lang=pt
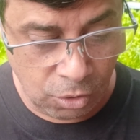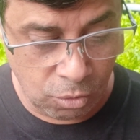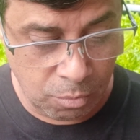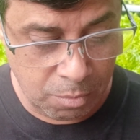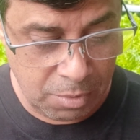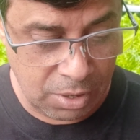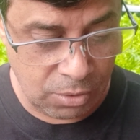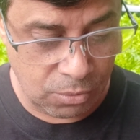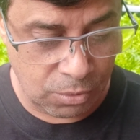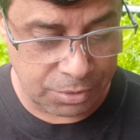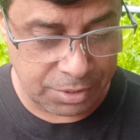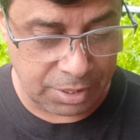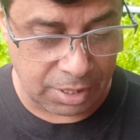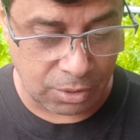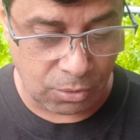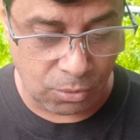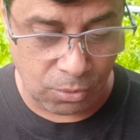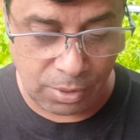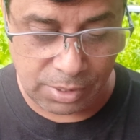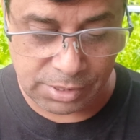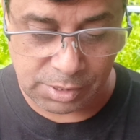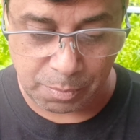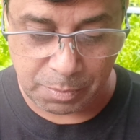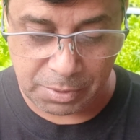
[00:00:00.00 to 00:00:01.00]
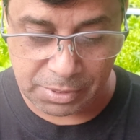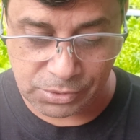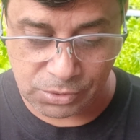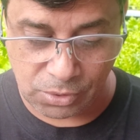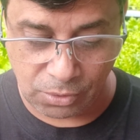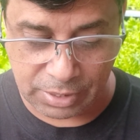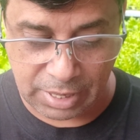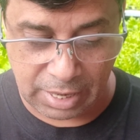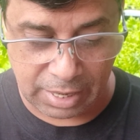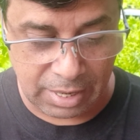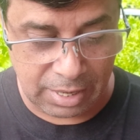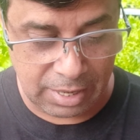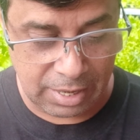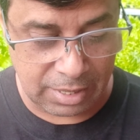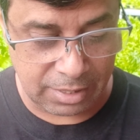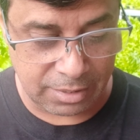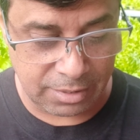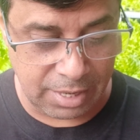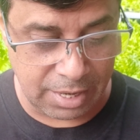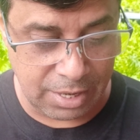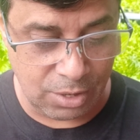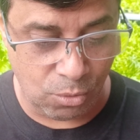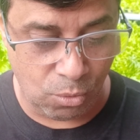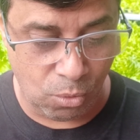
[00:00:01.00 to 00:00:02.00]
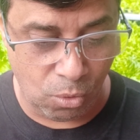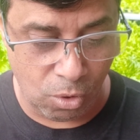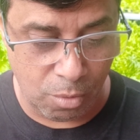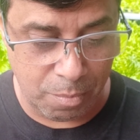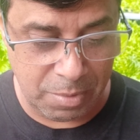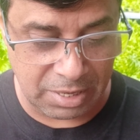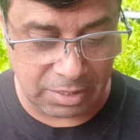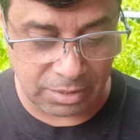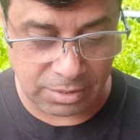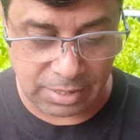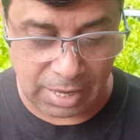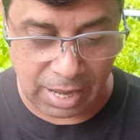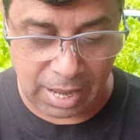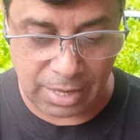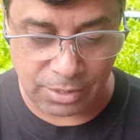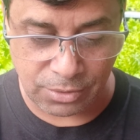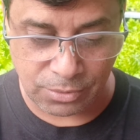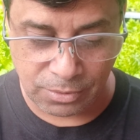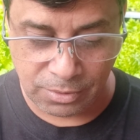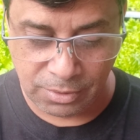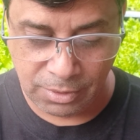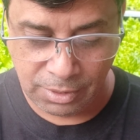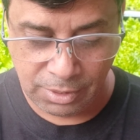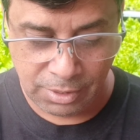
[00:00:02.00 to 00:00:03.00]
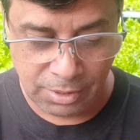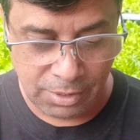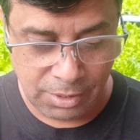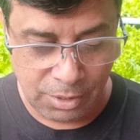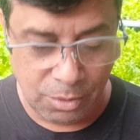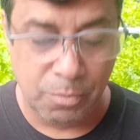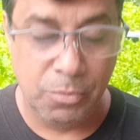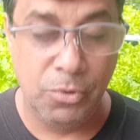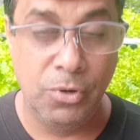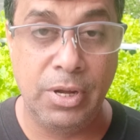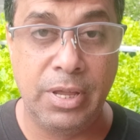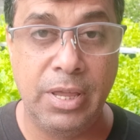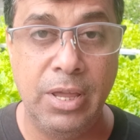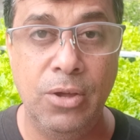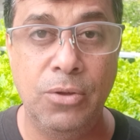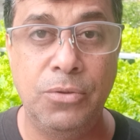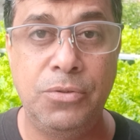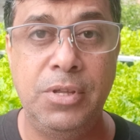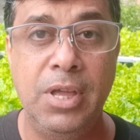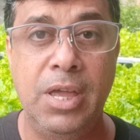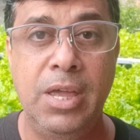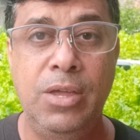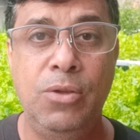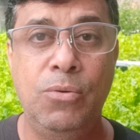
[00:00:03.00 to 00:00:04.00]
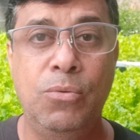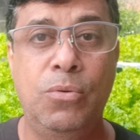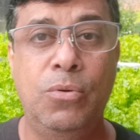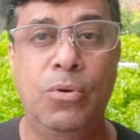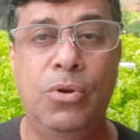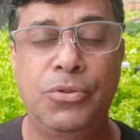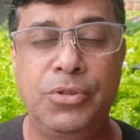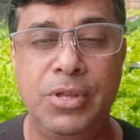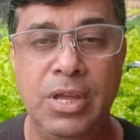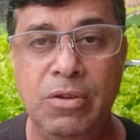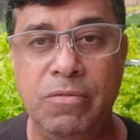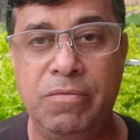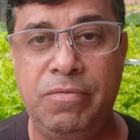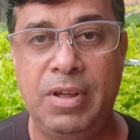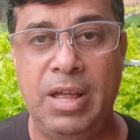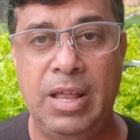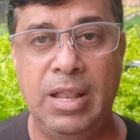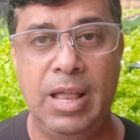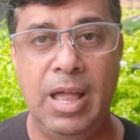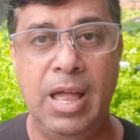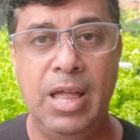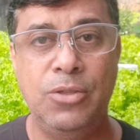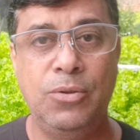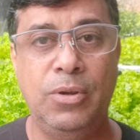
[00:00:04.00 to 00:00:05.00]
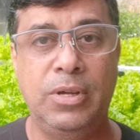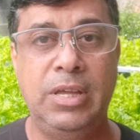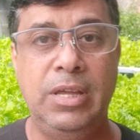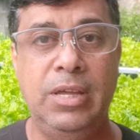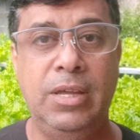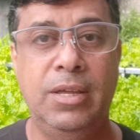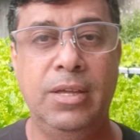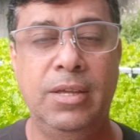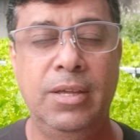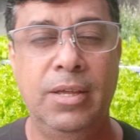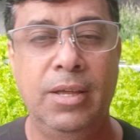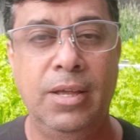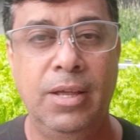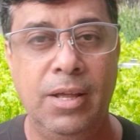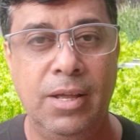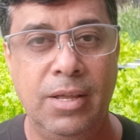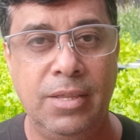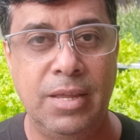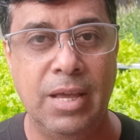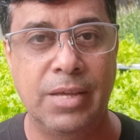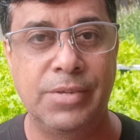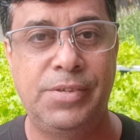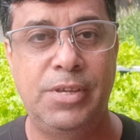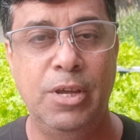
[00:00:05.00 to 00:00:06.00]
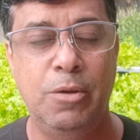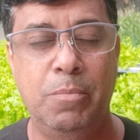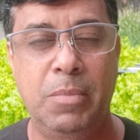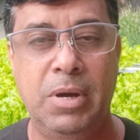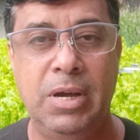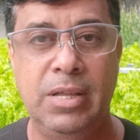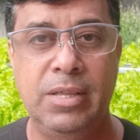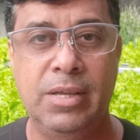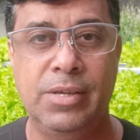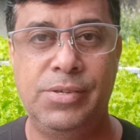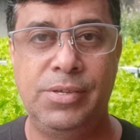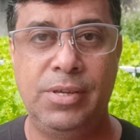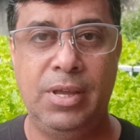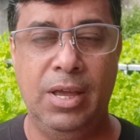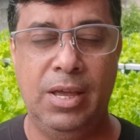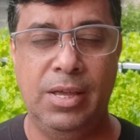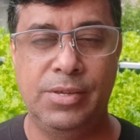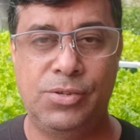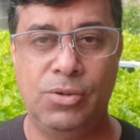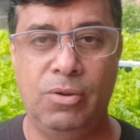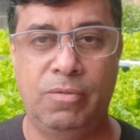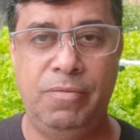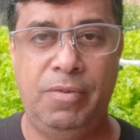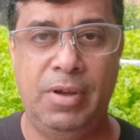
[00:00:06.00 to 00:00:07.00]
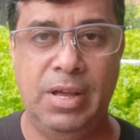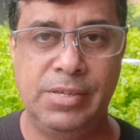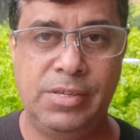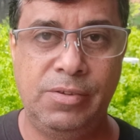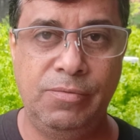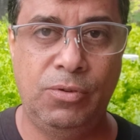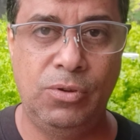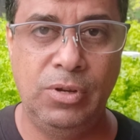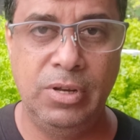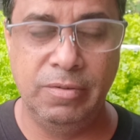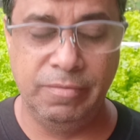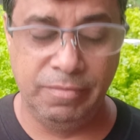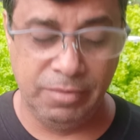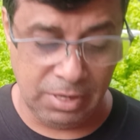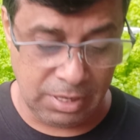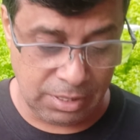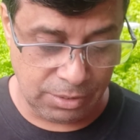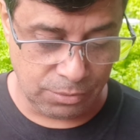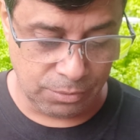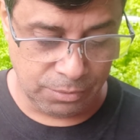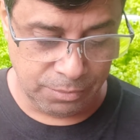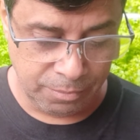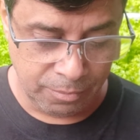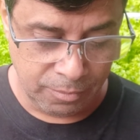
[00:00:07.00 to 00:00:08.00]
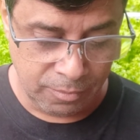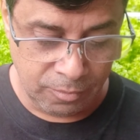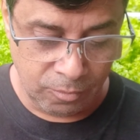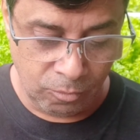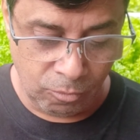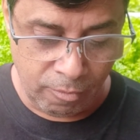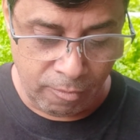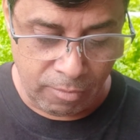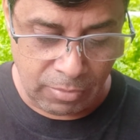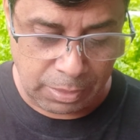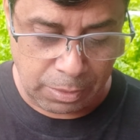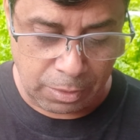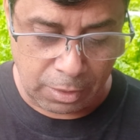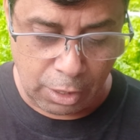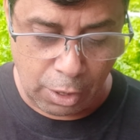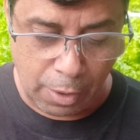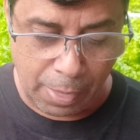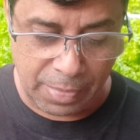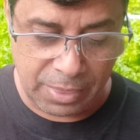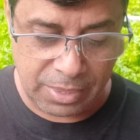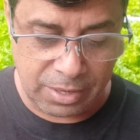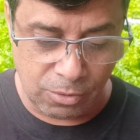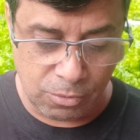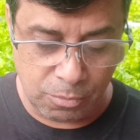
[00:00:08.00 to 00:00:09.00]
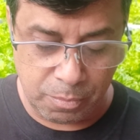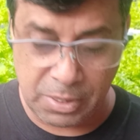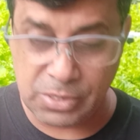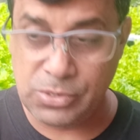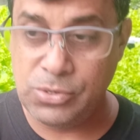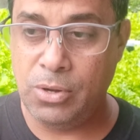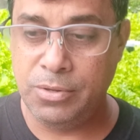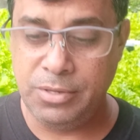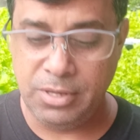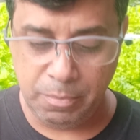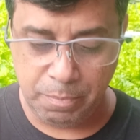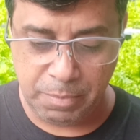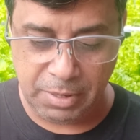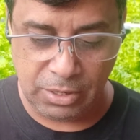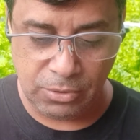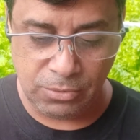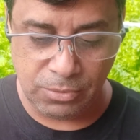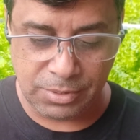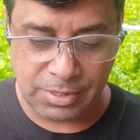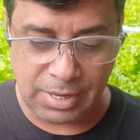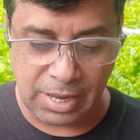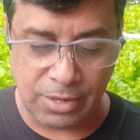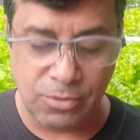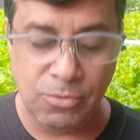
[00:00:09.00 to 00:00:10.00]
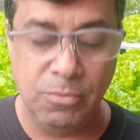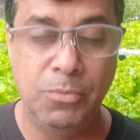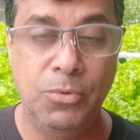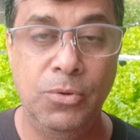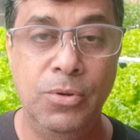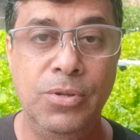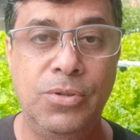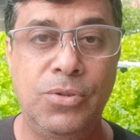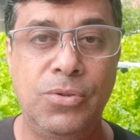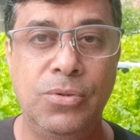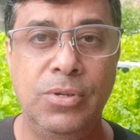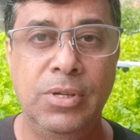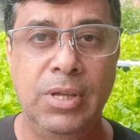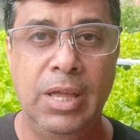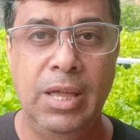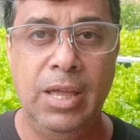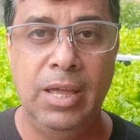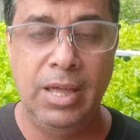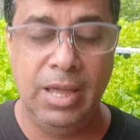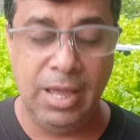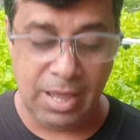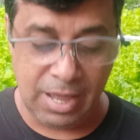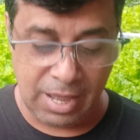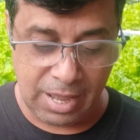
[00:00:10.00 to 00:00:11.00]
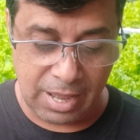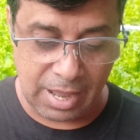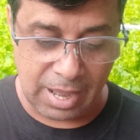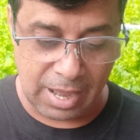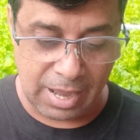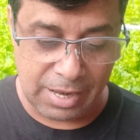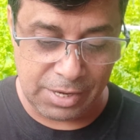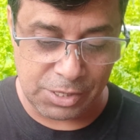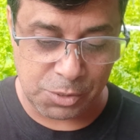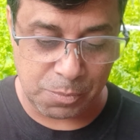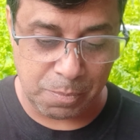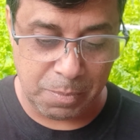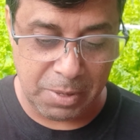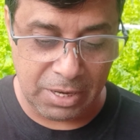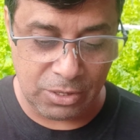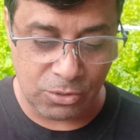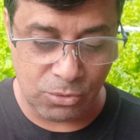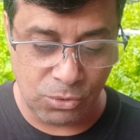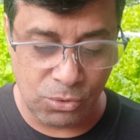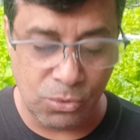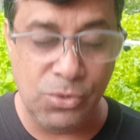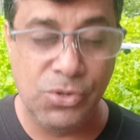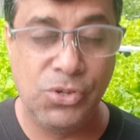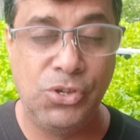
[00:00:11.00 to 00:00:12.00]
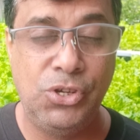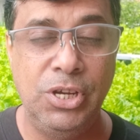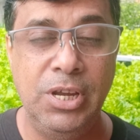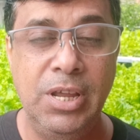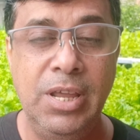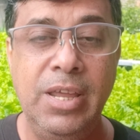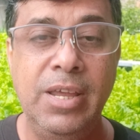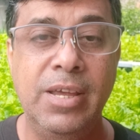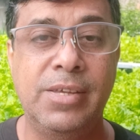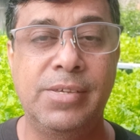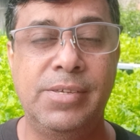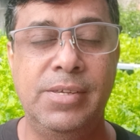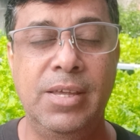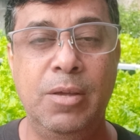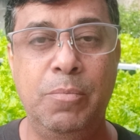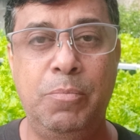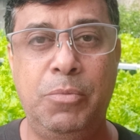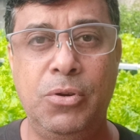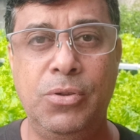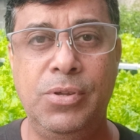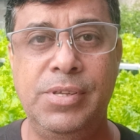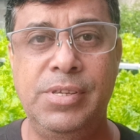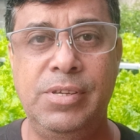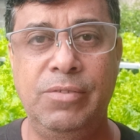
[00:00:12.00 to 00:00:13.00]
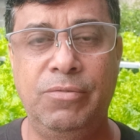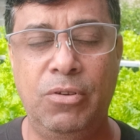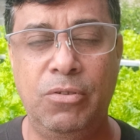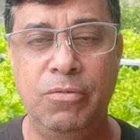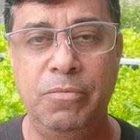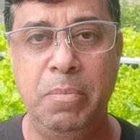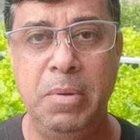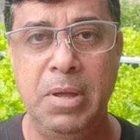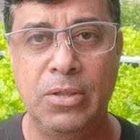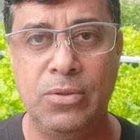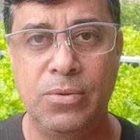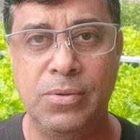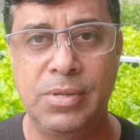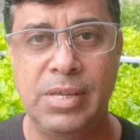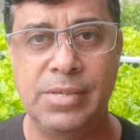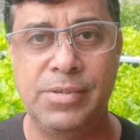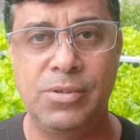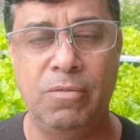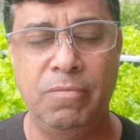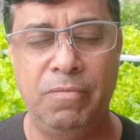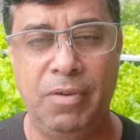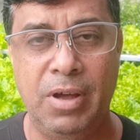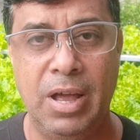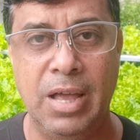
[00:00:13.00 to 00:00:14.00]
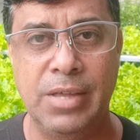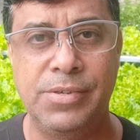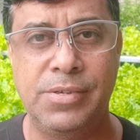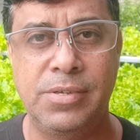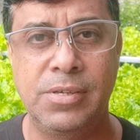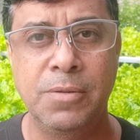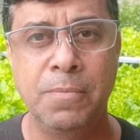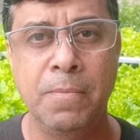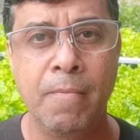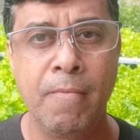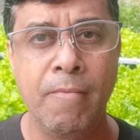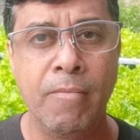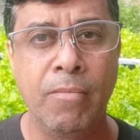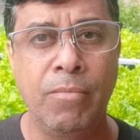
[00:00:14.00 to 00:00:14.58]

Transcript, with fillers: Uma outra coisa, pessoal, que a galera tem comentado, porque eu tenho, eu tenho falado aqui das semanas que as alfaces vão levando, então o pessoal tem perguntado muito é, a respeito dos dias né, para o desenvolvimento das alfaces.